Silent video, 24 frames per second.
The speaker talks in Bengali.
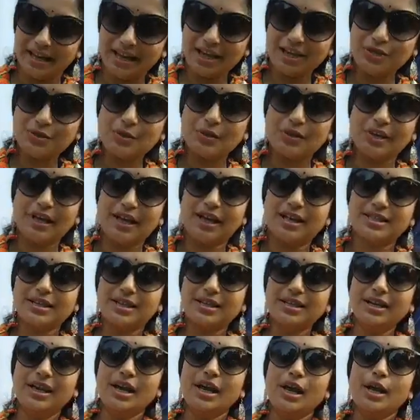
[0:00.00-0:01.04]
জায়গায় চলে
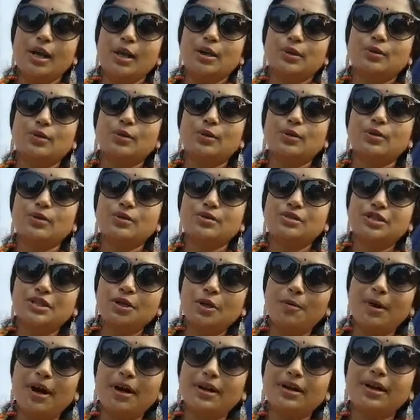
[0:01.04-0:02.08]
গেছেন তো
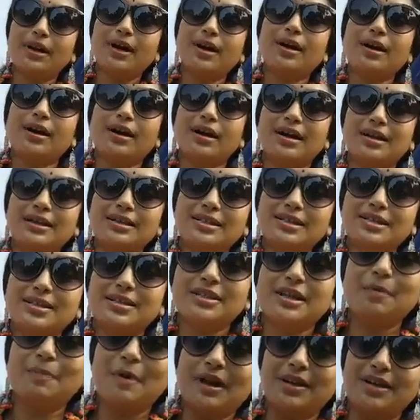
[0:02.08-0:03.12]
জিও বাংলা
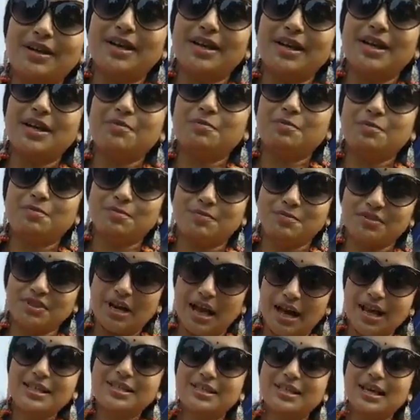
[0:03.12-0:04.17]
ডিজিটাল পার্টনারের
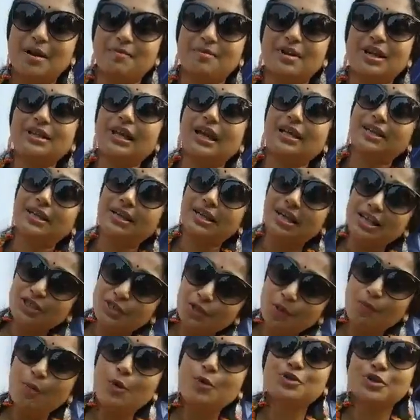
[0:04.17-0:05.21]
সাহায্যে আমরা তাদের
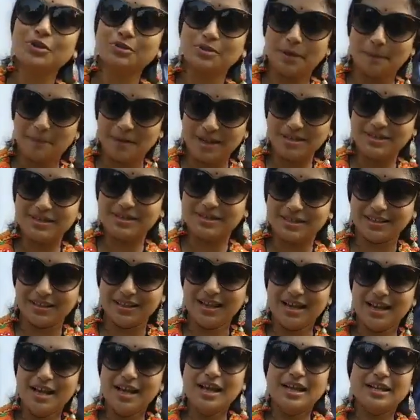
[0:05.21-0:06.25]
কাছেও পৌঁছতে পারছি
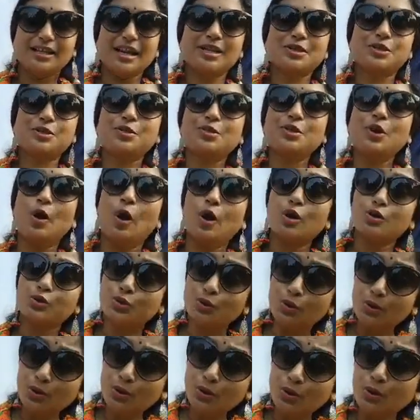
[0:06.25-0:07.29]
নিশ্চয় তার জন্য
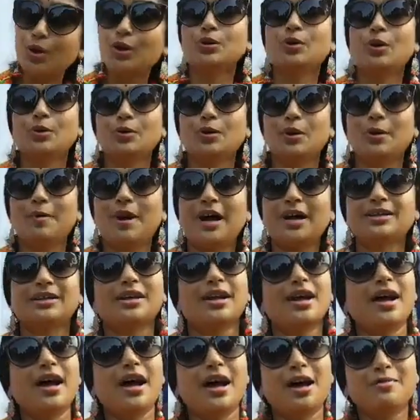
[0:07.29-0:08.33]
অসংখ্য ধন্যবাদ
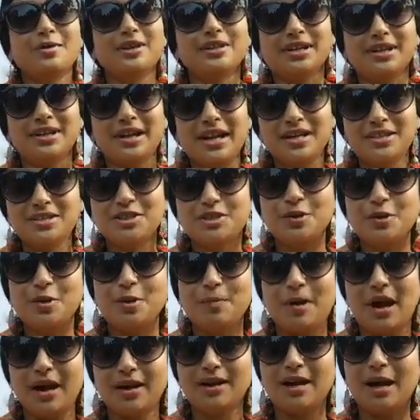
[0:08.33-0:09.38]
আমাদের এই
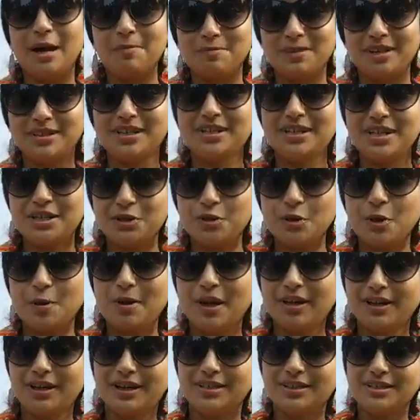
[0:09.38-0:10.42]
জিও বাংলা আপনাদেরকে জিও
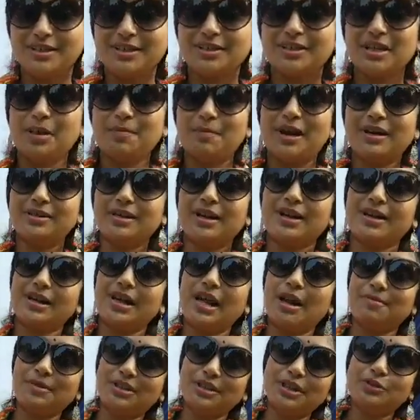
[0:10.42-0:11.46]
বাংলা ডিজিটাল
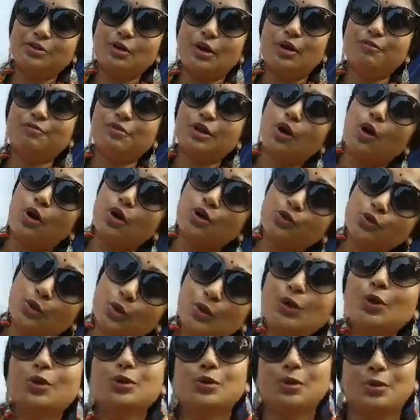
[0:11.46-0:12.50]
পার্টনারকে আমাদের তরফ থেকে
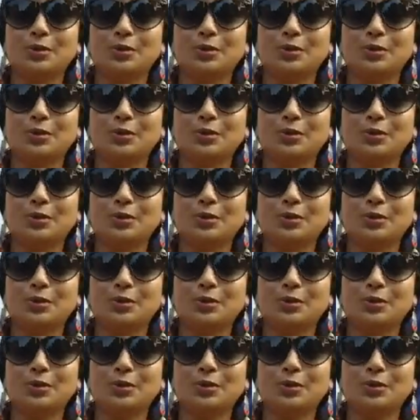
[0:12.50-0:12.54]
অসংখ্য